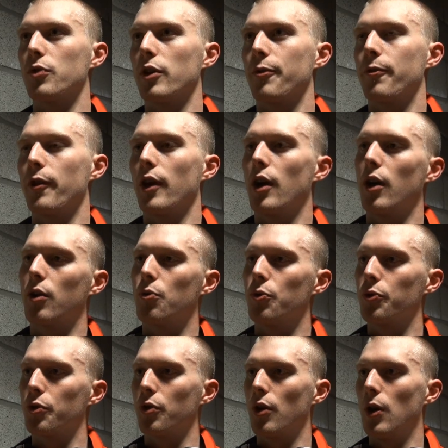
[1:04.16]
qu'on a fait
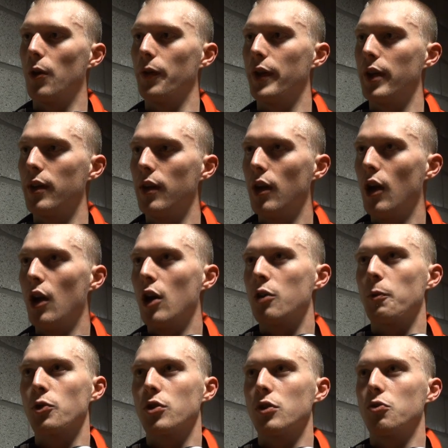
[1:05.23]
contre eux à Je
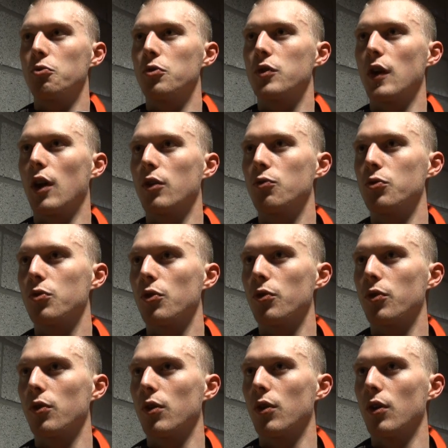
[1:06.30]
pense que tout, ça
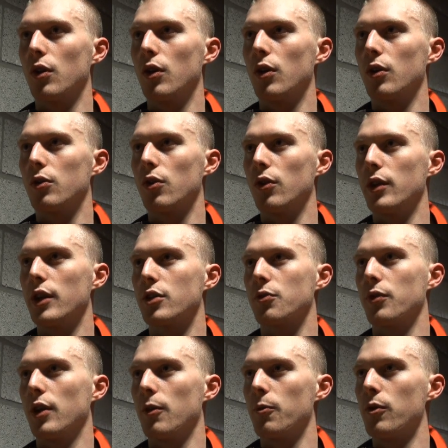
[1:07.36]
toute euh, trop de Liège
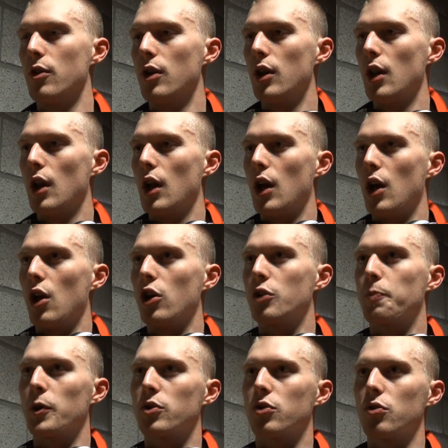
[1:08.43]
qu'on a vu. Et
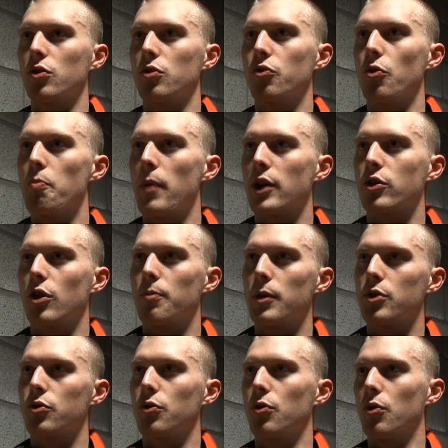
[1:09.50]
je pense que de match en
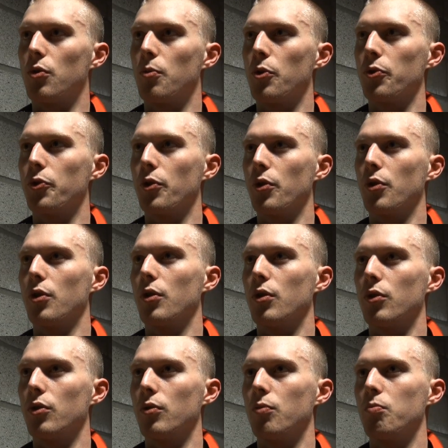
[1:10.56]
match, on montre
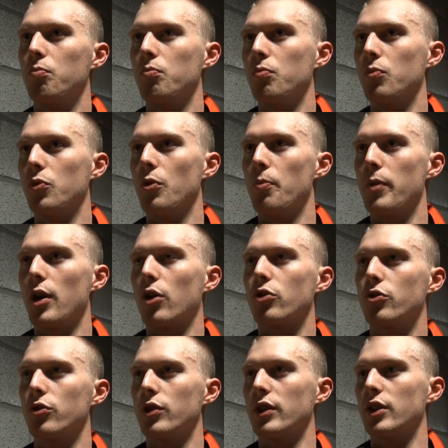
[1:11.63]
de, de meilleures
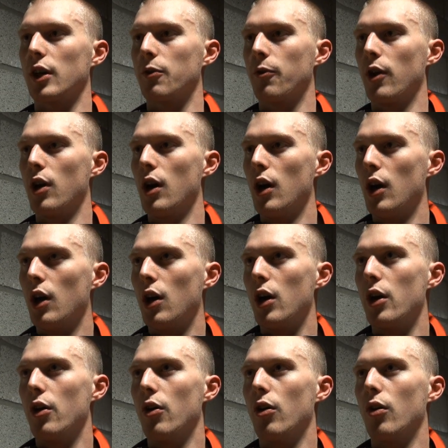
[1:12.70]
choses à chaque fois.
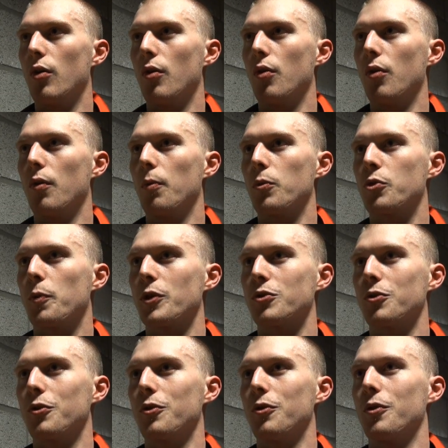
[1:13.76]
Et euh, je pense
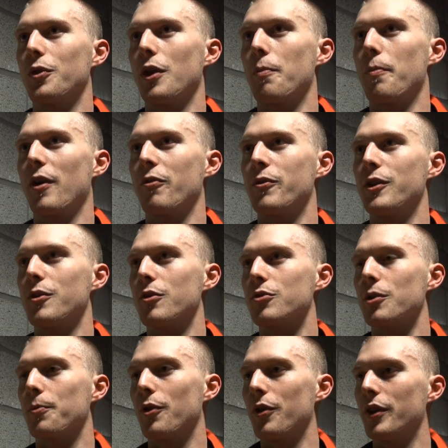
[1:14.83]
qu'on n'a pas fini de
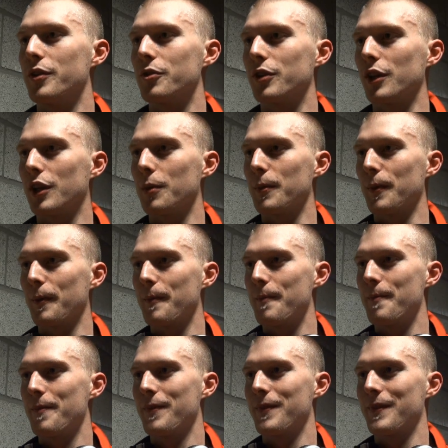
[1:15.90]
surprendre des autres équipes.
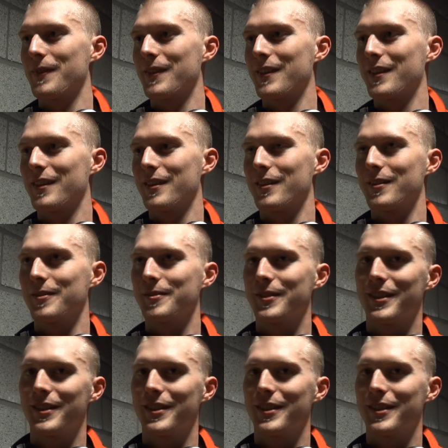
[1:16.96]
Merci Olivier.